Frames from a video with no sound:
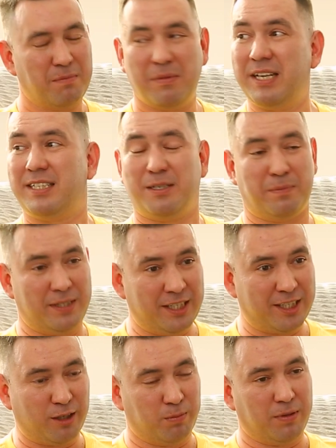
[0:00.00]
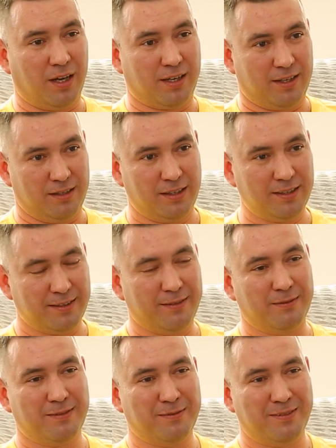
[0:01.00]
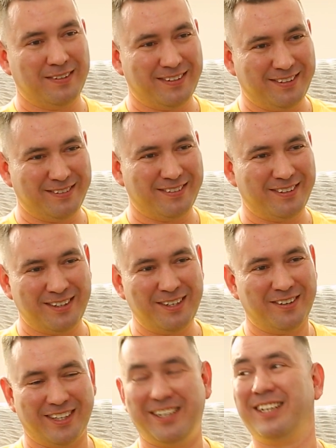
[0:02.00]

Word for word: Месси приезжал, плакал. Он